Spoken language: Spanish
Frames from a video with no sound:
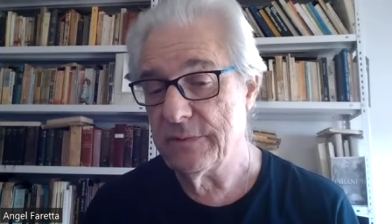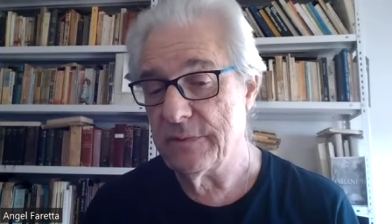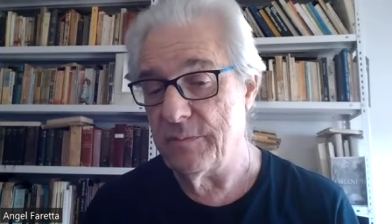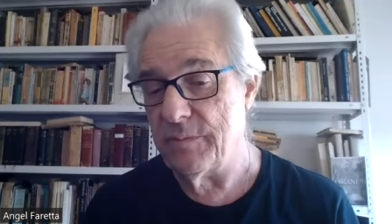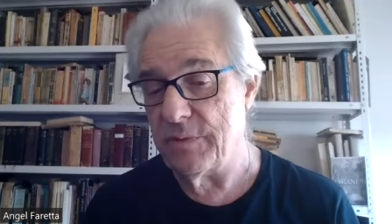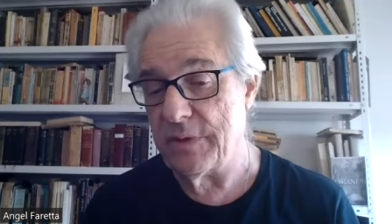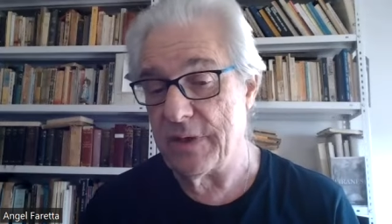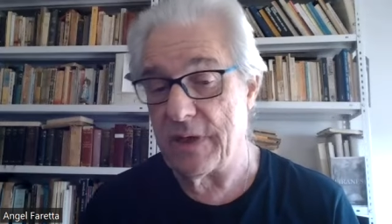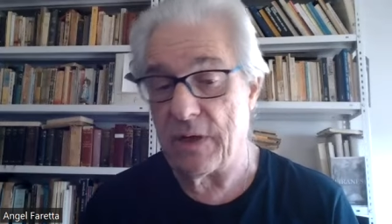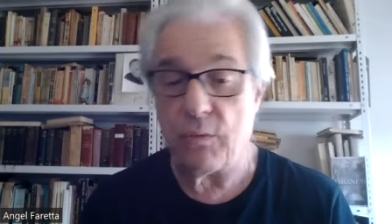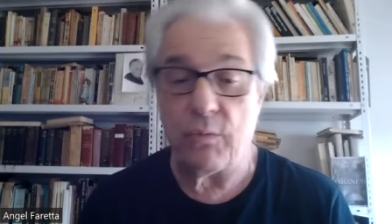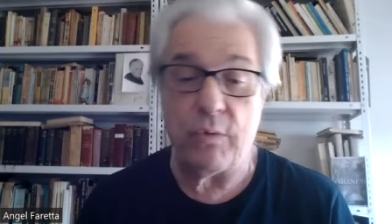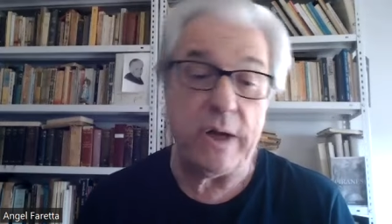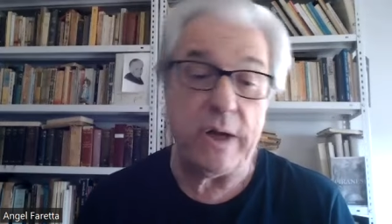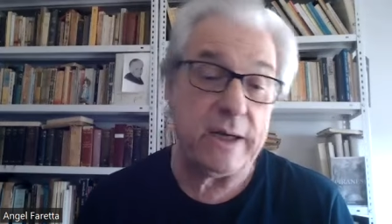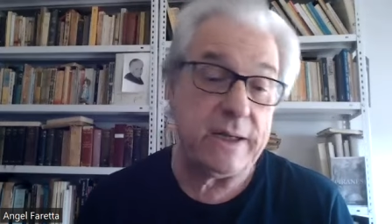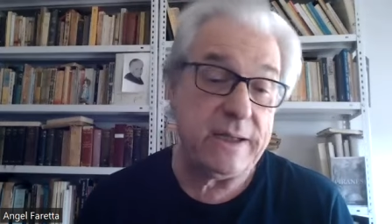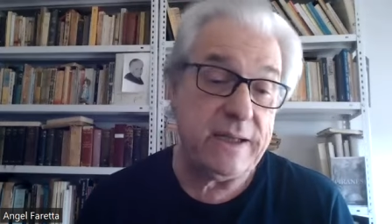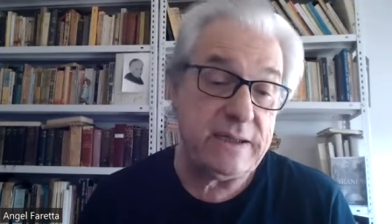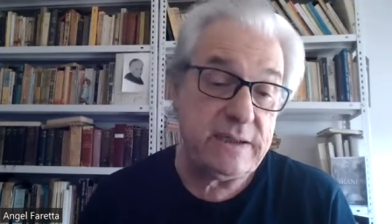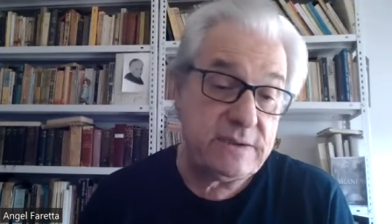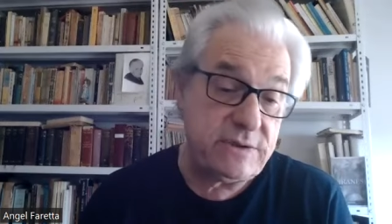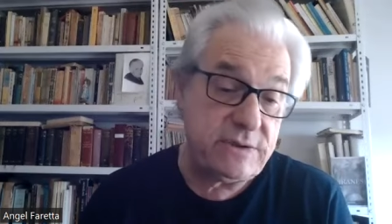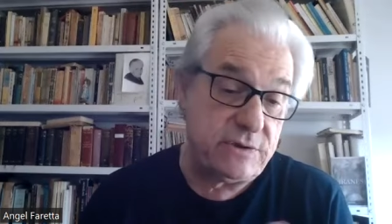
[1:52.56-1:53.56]
Como
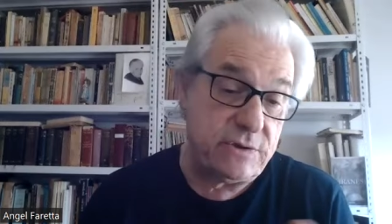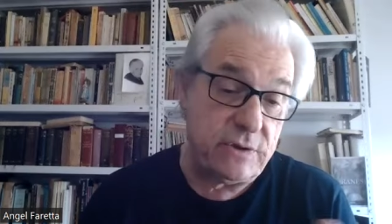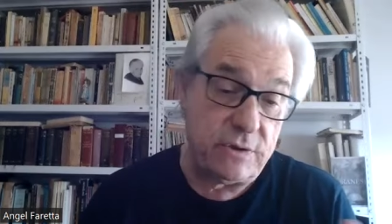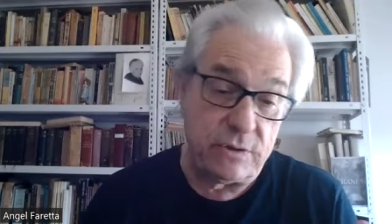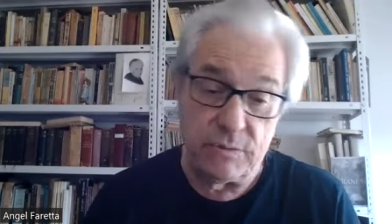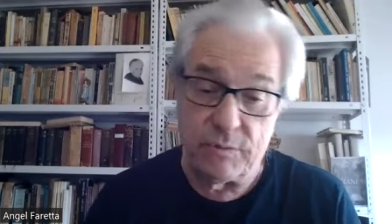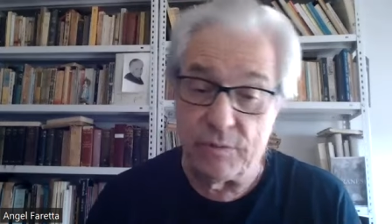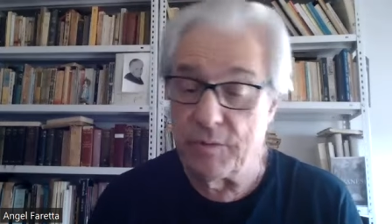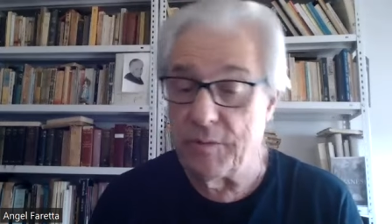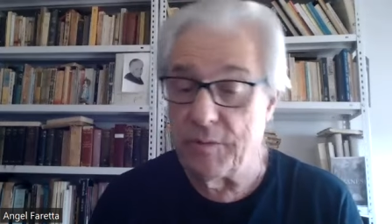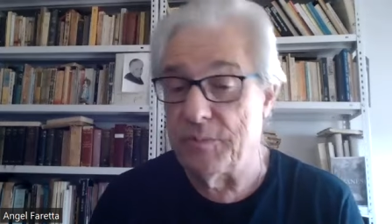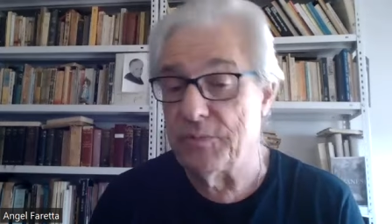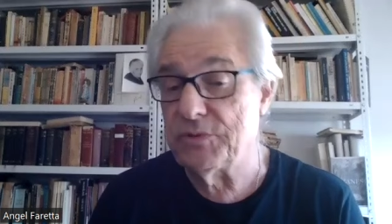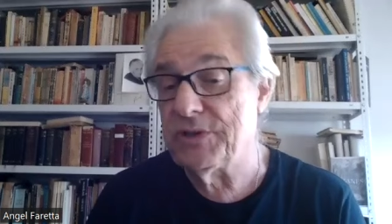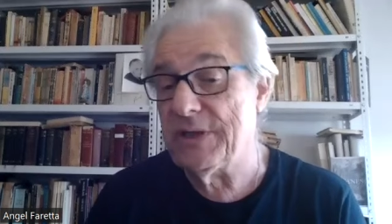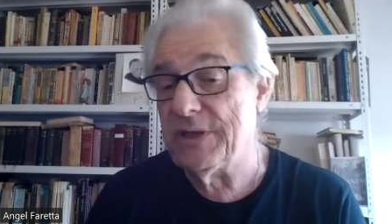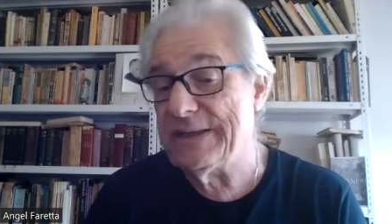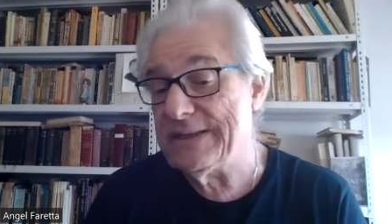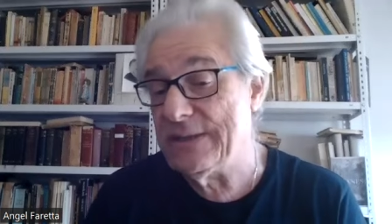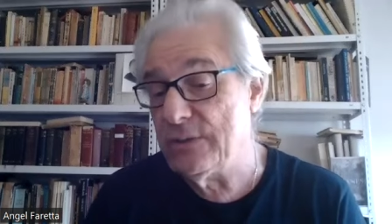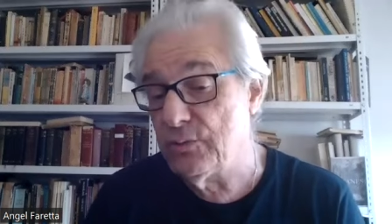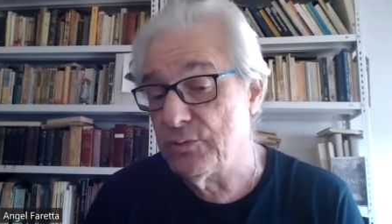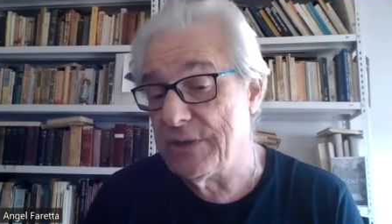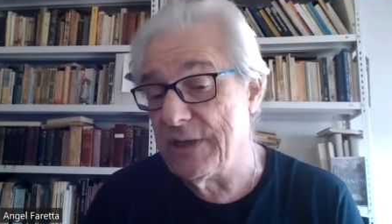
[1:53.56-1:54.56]
recuerdan, y si no lo volvemos a
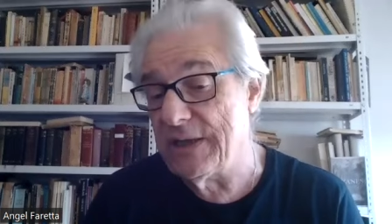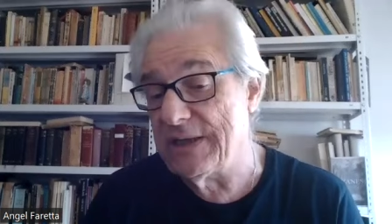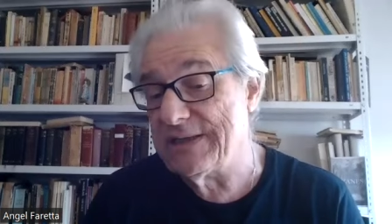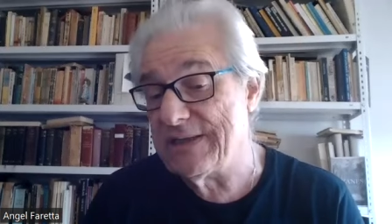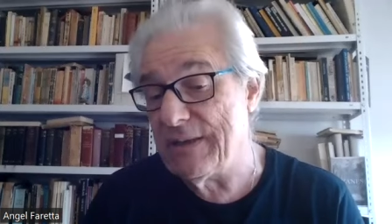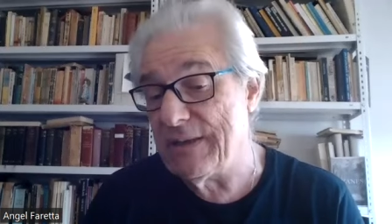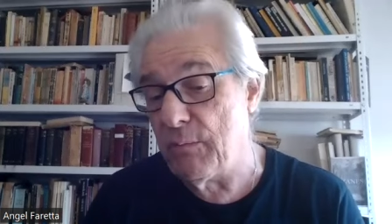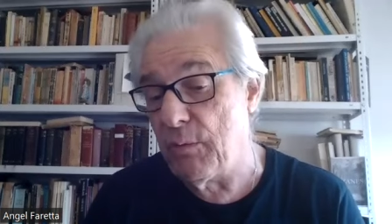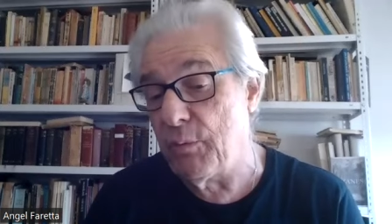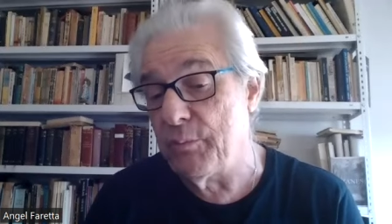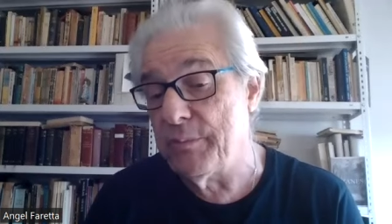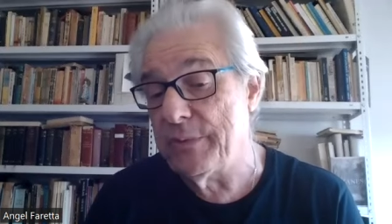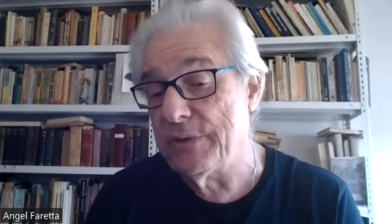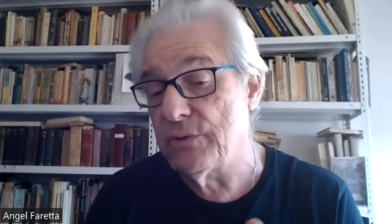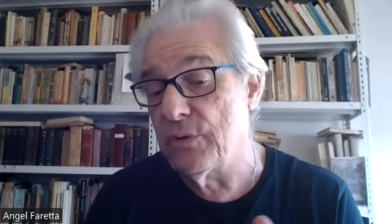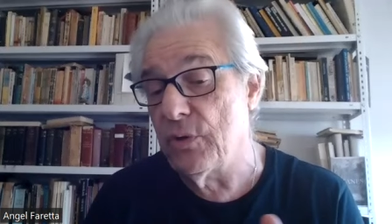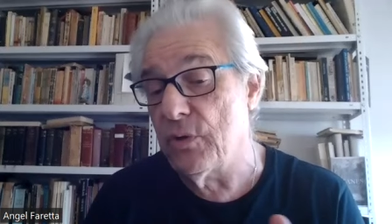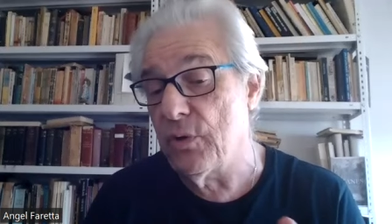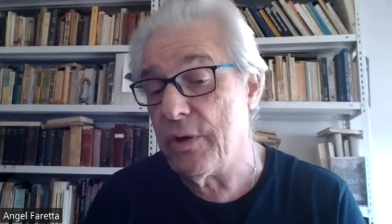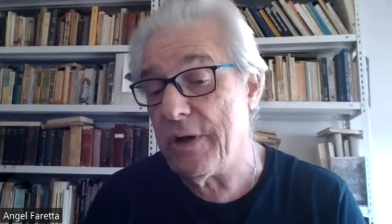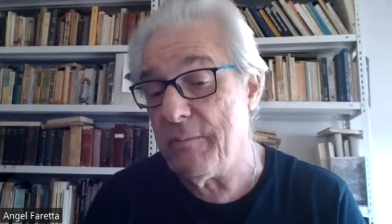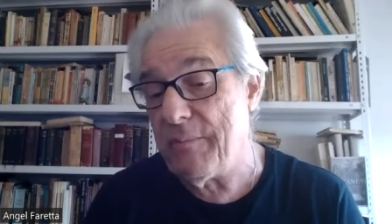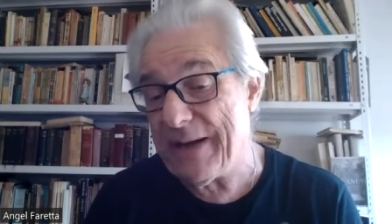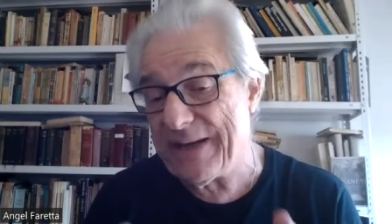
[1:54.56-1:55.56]
decir, utilizamos
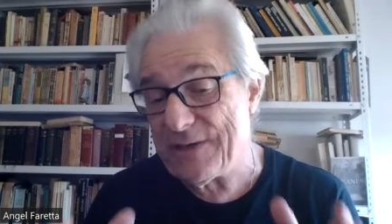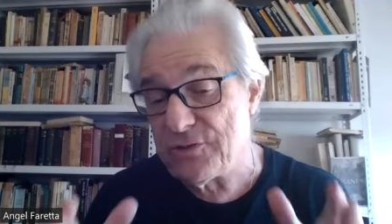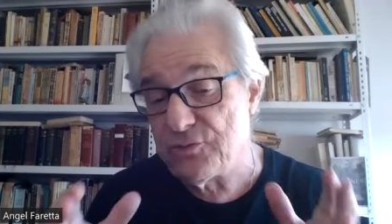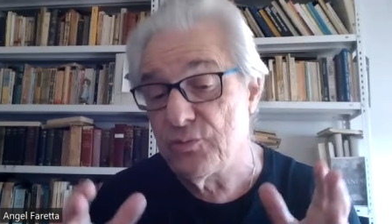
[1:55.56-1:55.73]
mitologema,